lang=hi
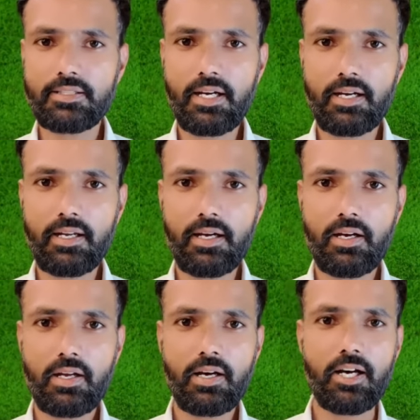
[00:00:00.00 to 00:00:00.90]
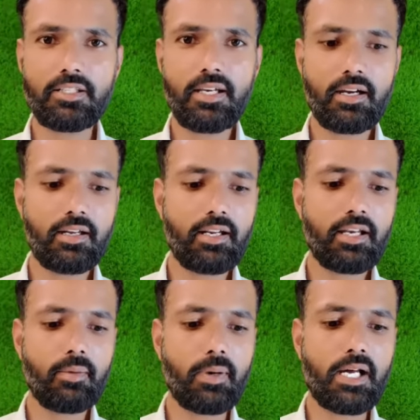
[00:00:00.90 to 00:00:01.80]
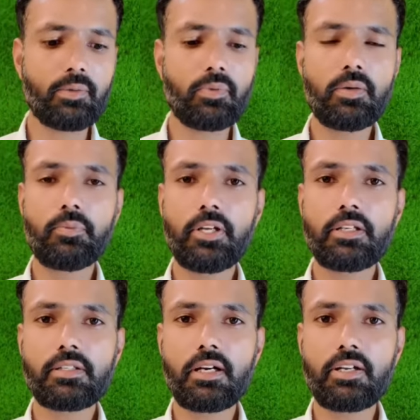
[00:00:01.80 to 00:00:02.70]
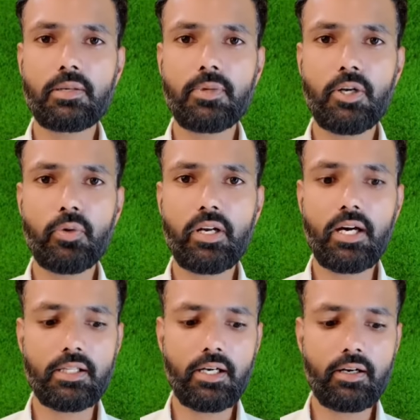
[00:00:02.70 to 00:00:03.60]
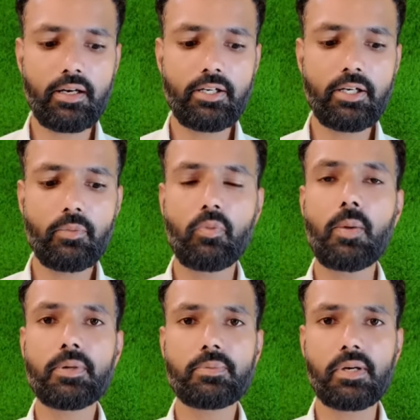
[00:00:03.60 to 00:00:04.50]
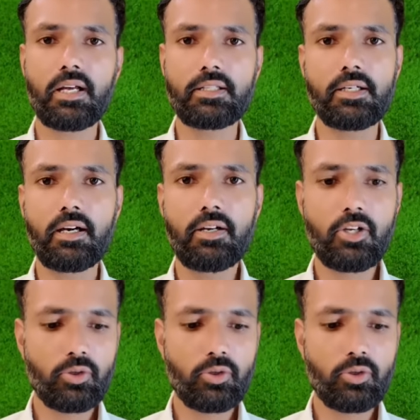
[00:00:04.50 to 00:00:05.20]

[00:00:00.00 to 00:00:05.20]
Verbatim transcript: अच्छा खेला अच्छा खेलने के बाद में फिर इसका ड्रीम इलेवन ने आधा क्रेडिट वापस बढ़ा दिया